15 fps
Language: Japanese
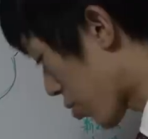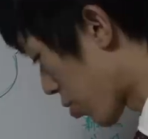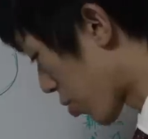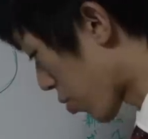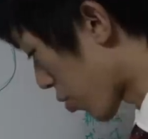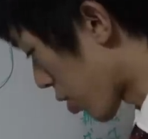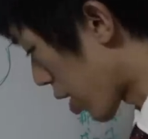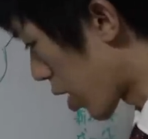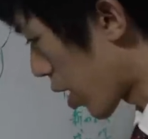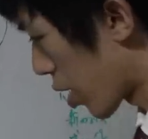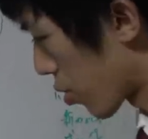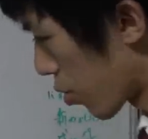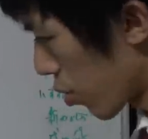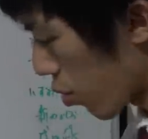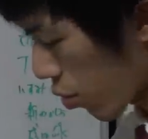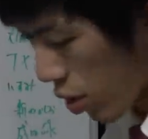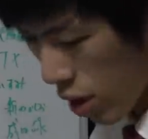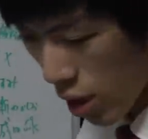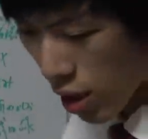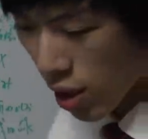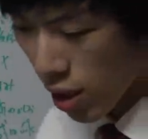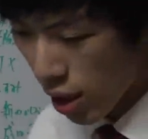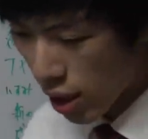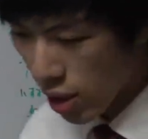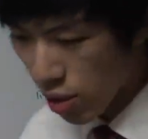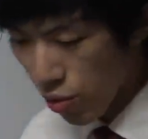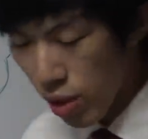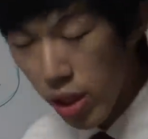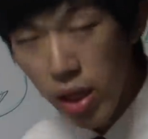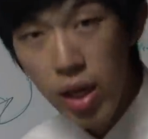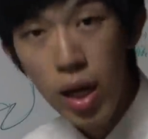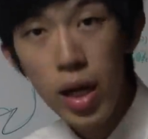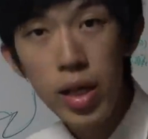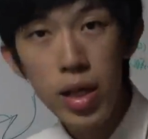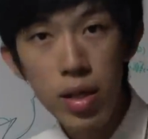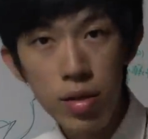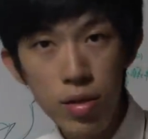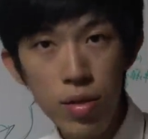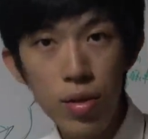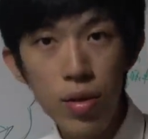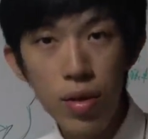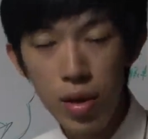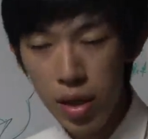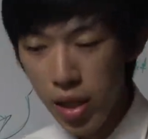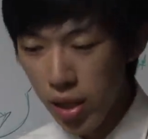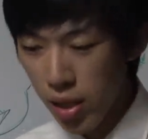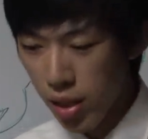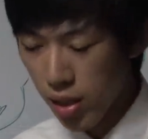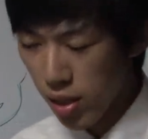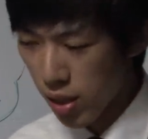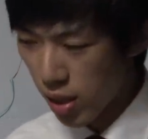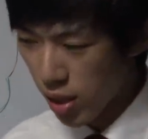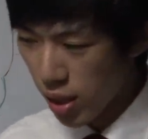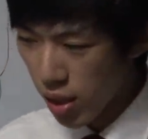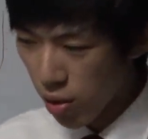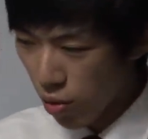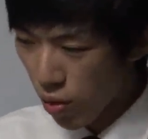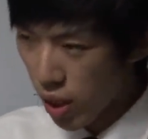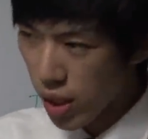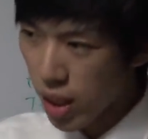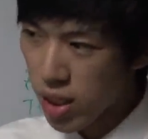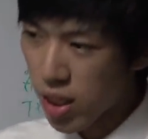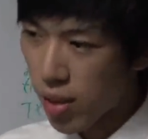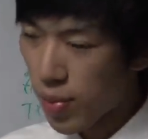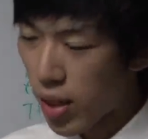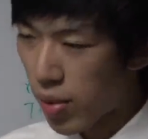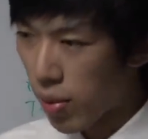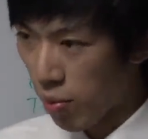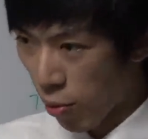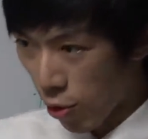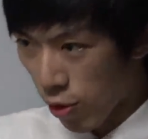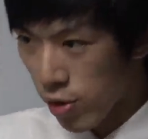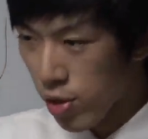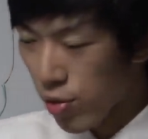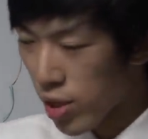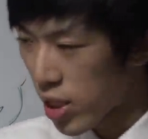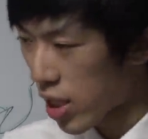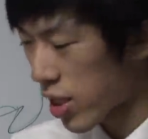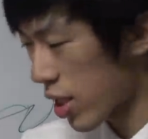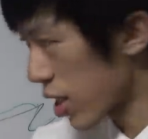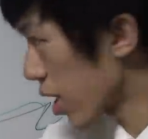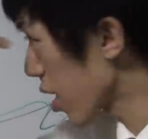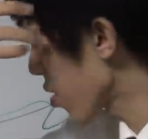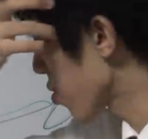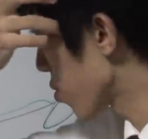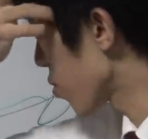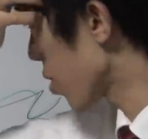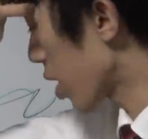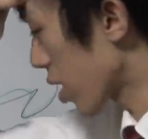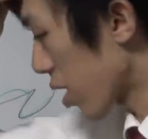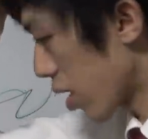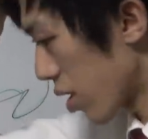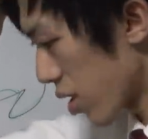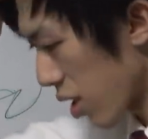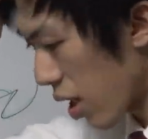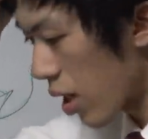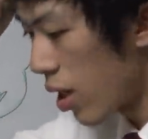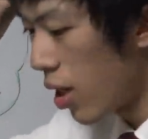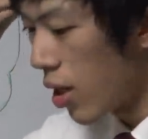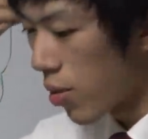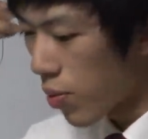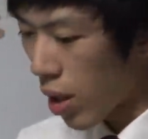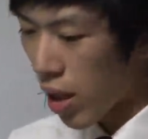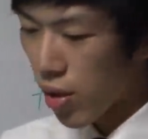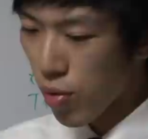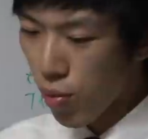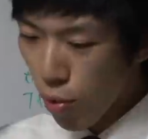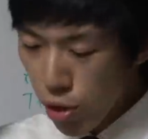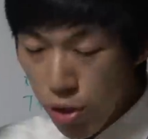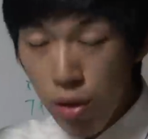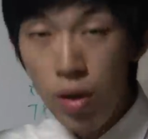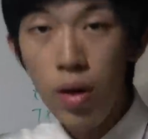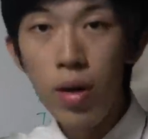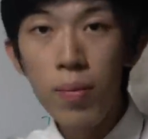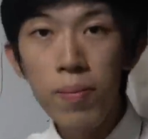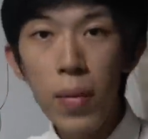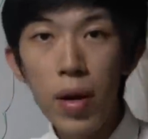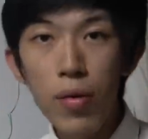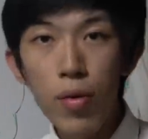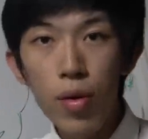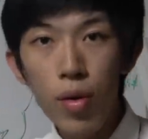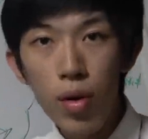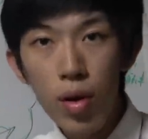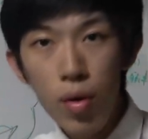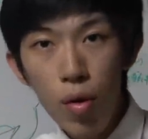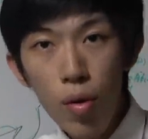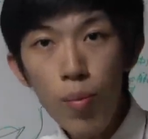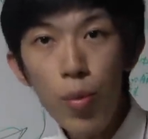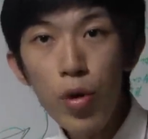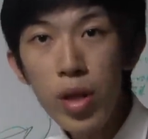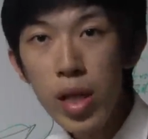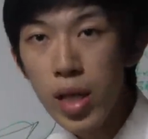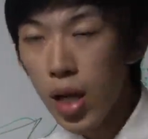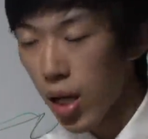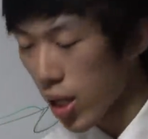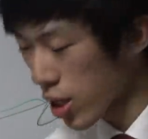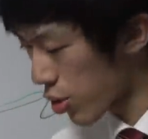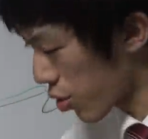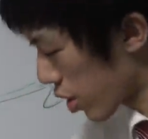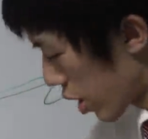すということであの撮って、えー、それで帰ってくると、えー、で動画出したらば、まあ、ものすごい再生されたということがあったんですが、まあ、あのもちろんあの根本的な話と